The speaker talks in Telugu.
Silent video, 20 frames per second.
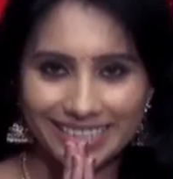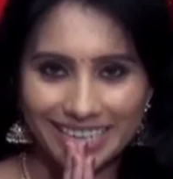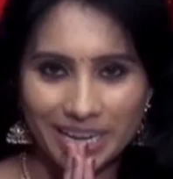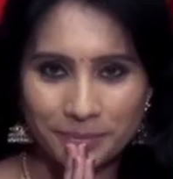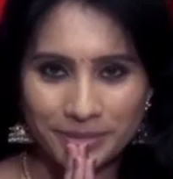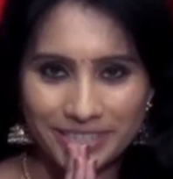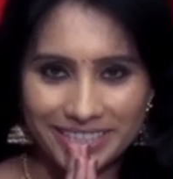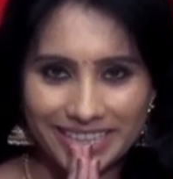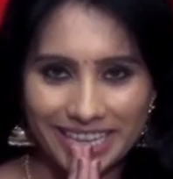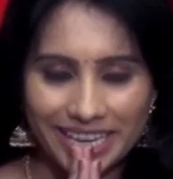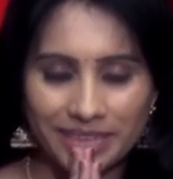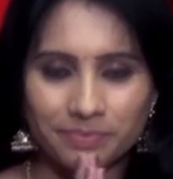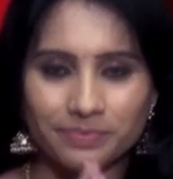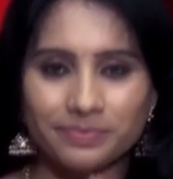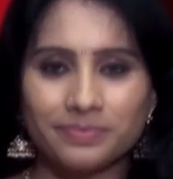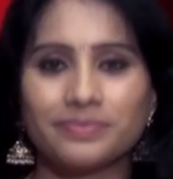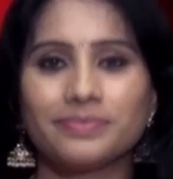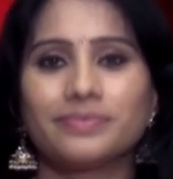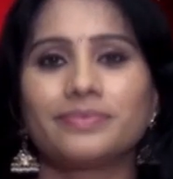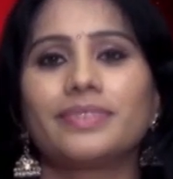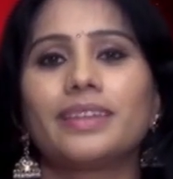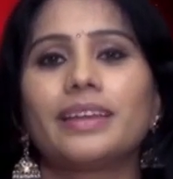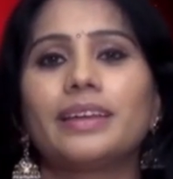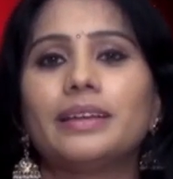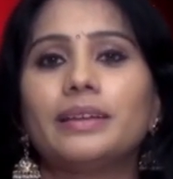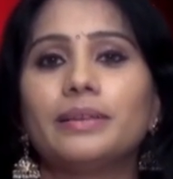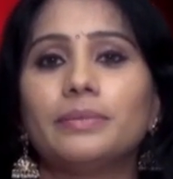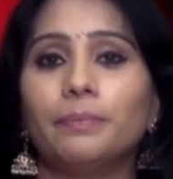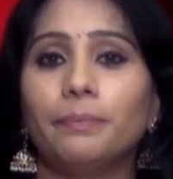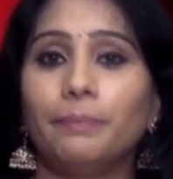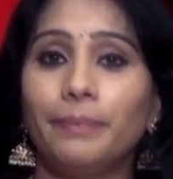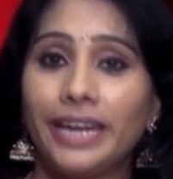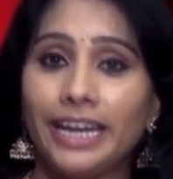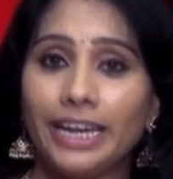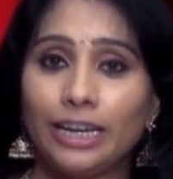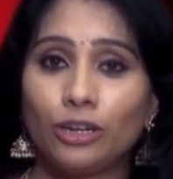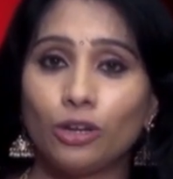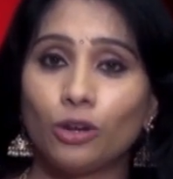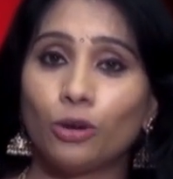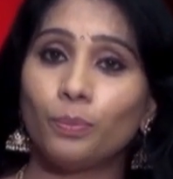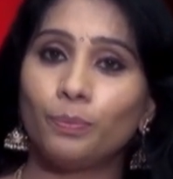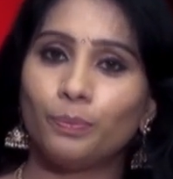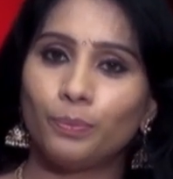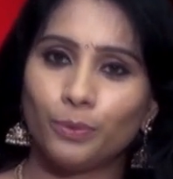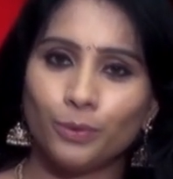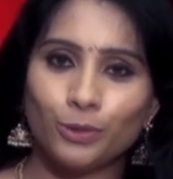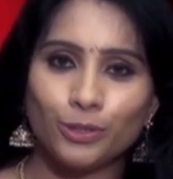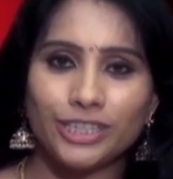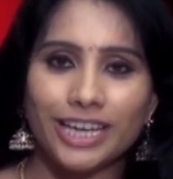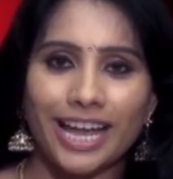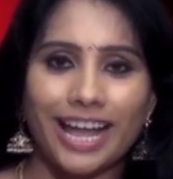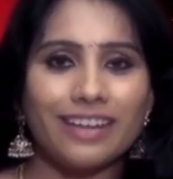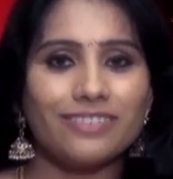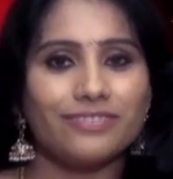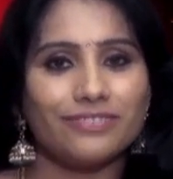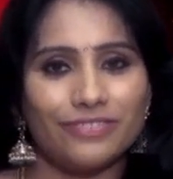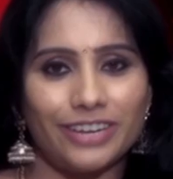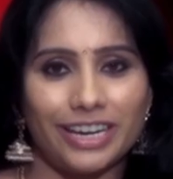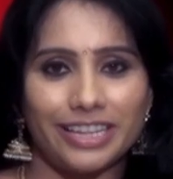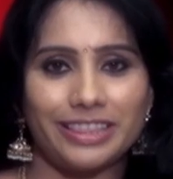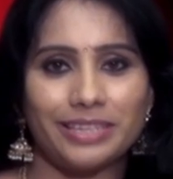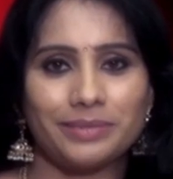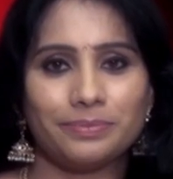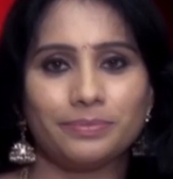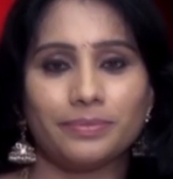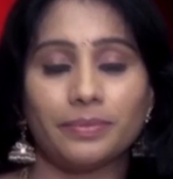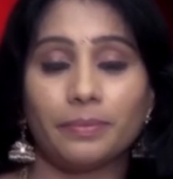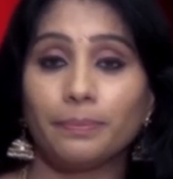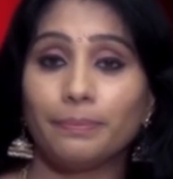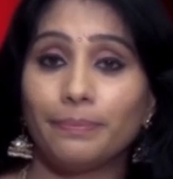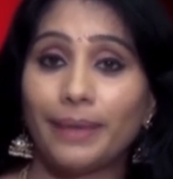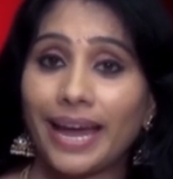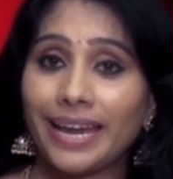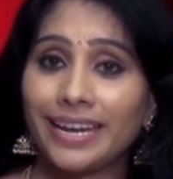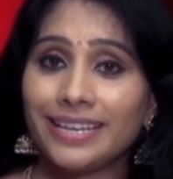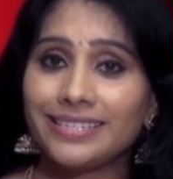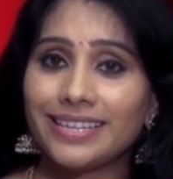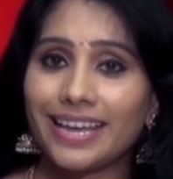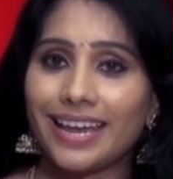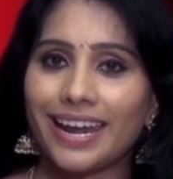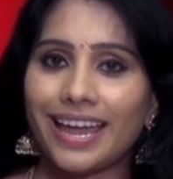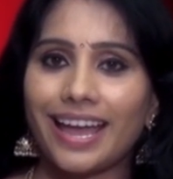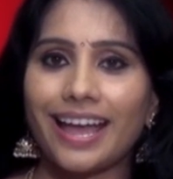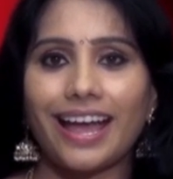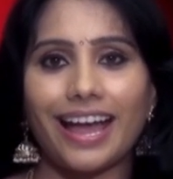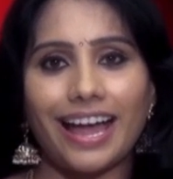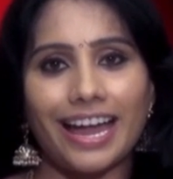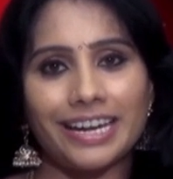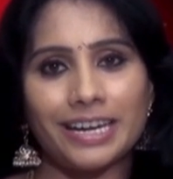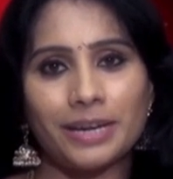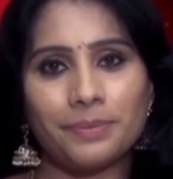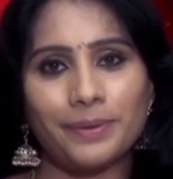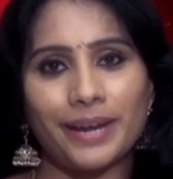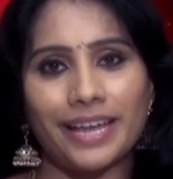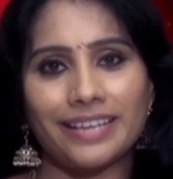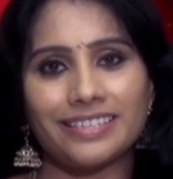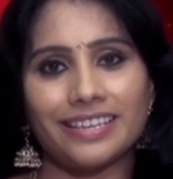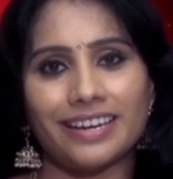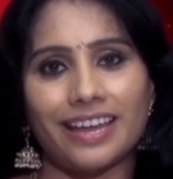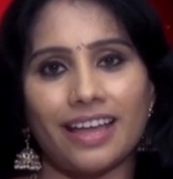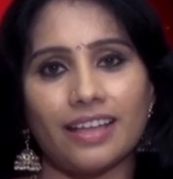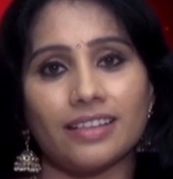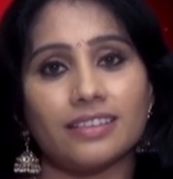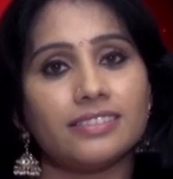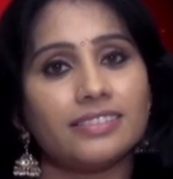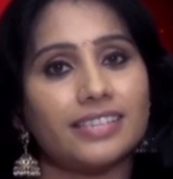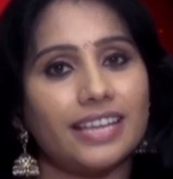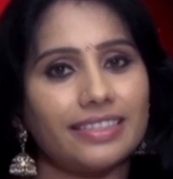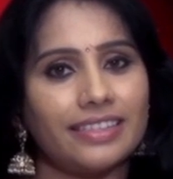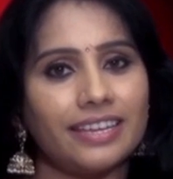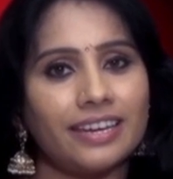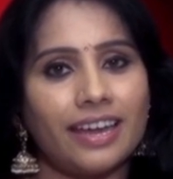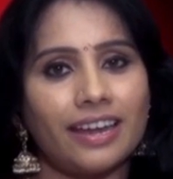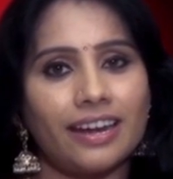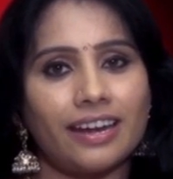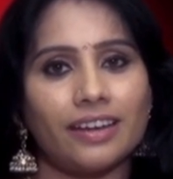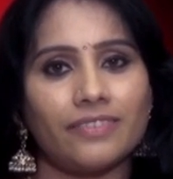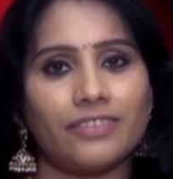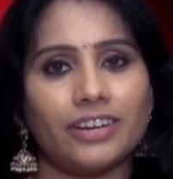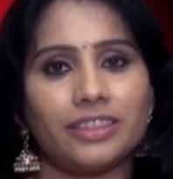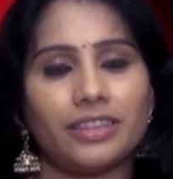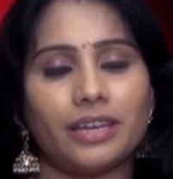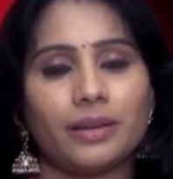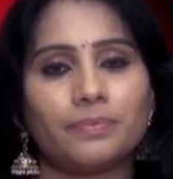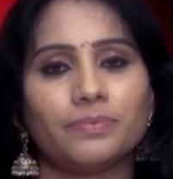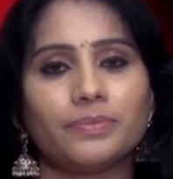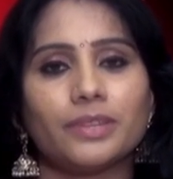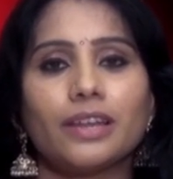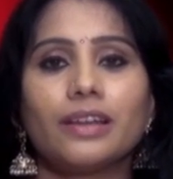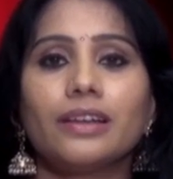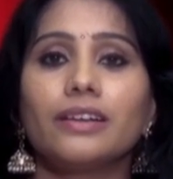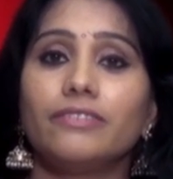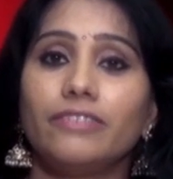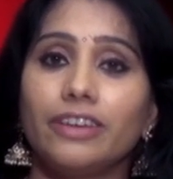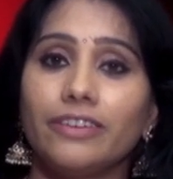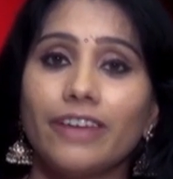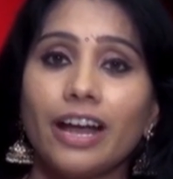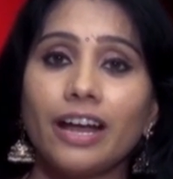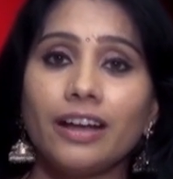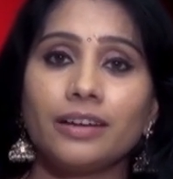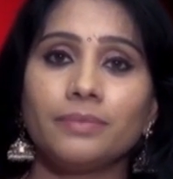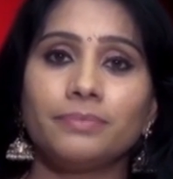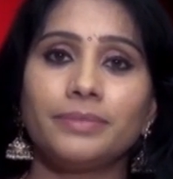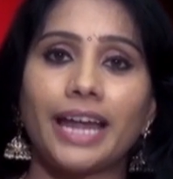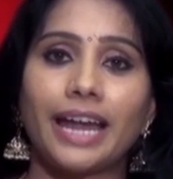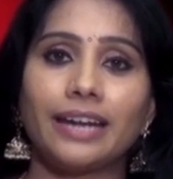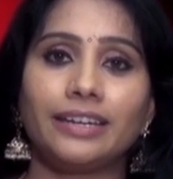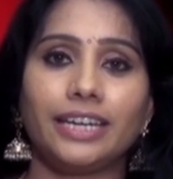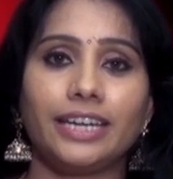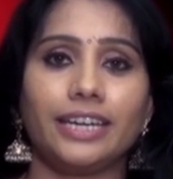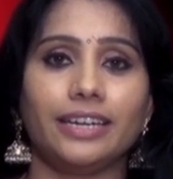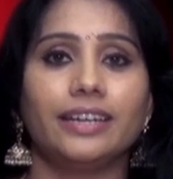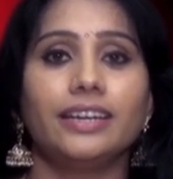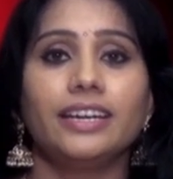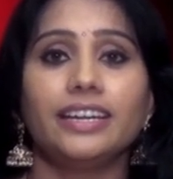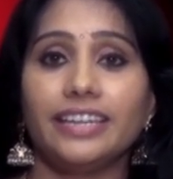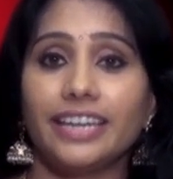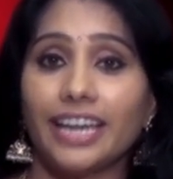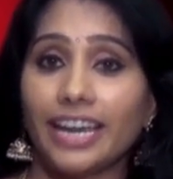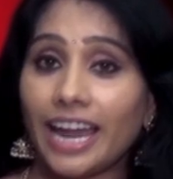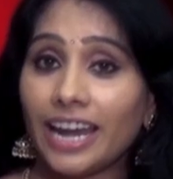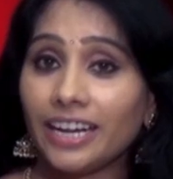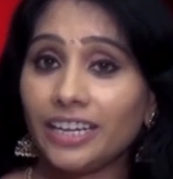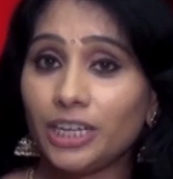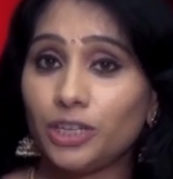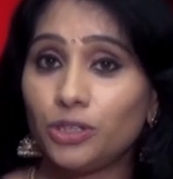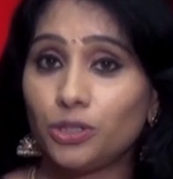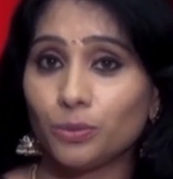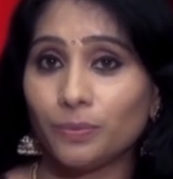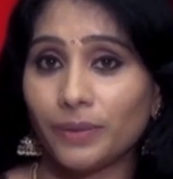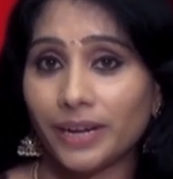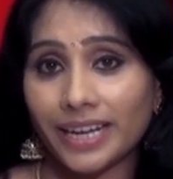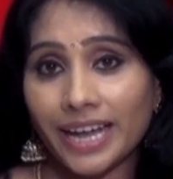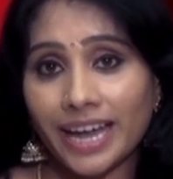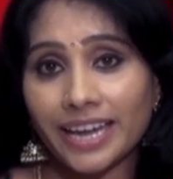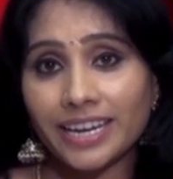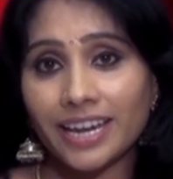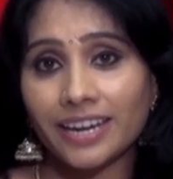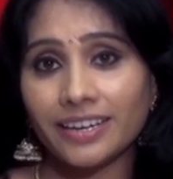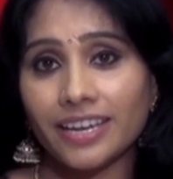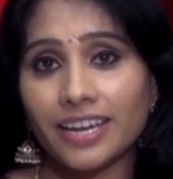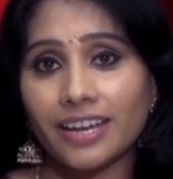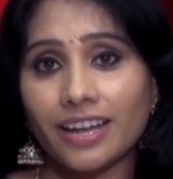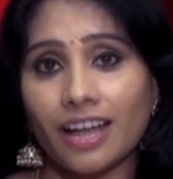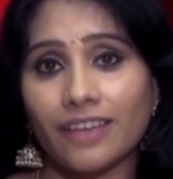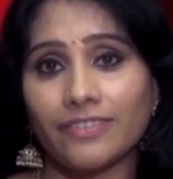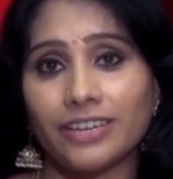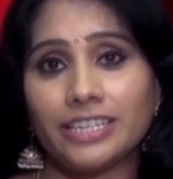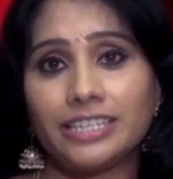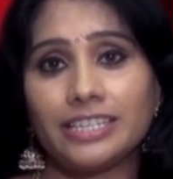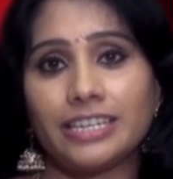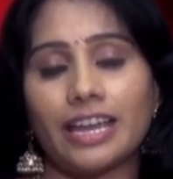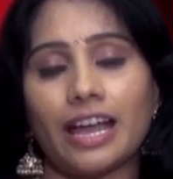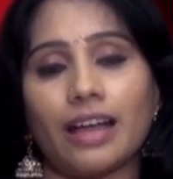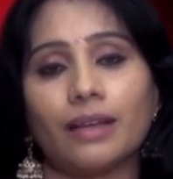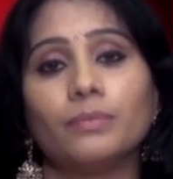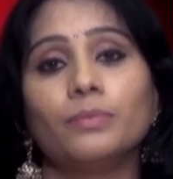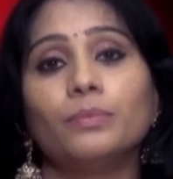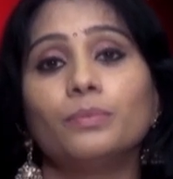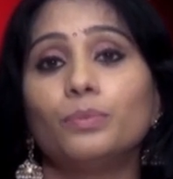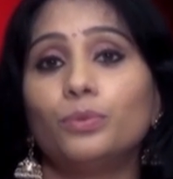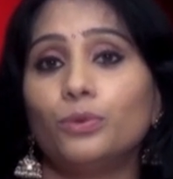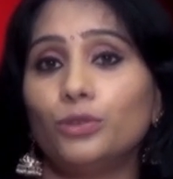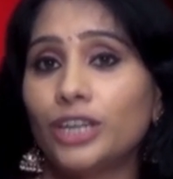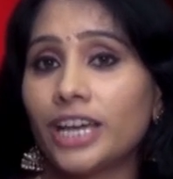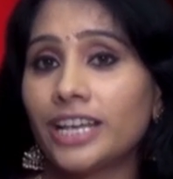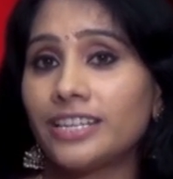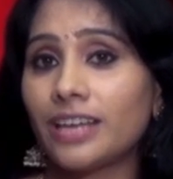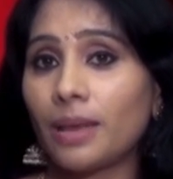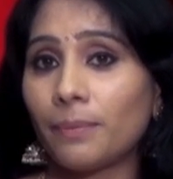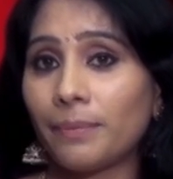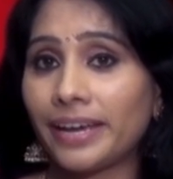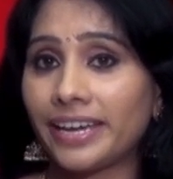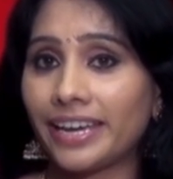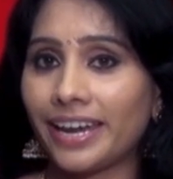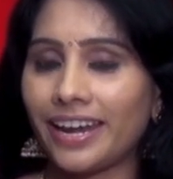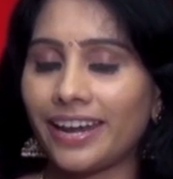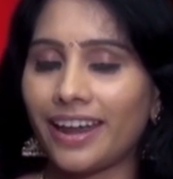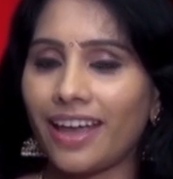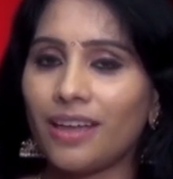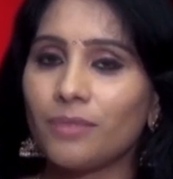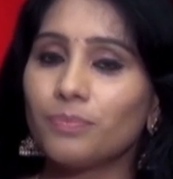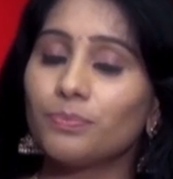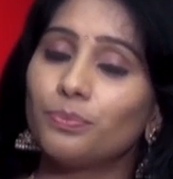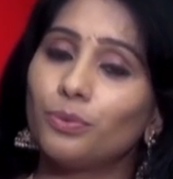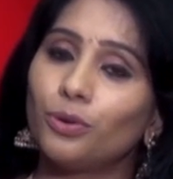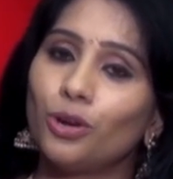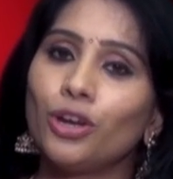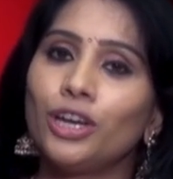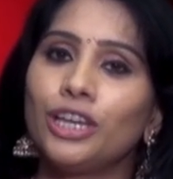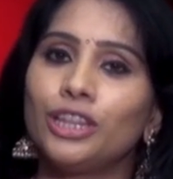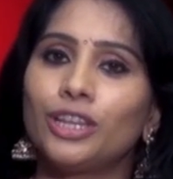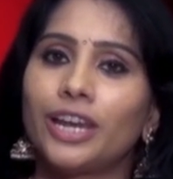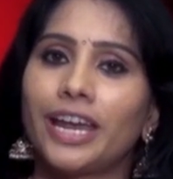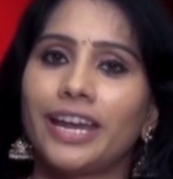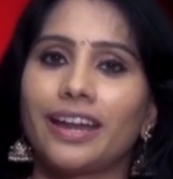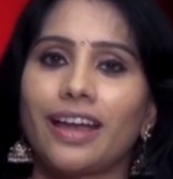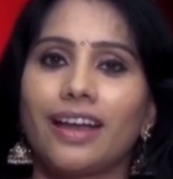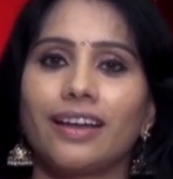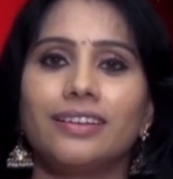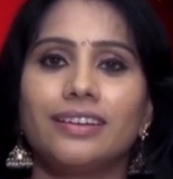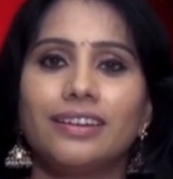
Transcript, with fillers: నమస్తే మీ ఇంట్లో పూజ వ్రతం బారసాల అన్నప్రాసన సత్యనారాయణ వ్రతం వివాహం లాంటి ఎలాంటి శుభకార్యానికి కావలసిన పూజా సామాగ్రి అయినా పురోహితులైనా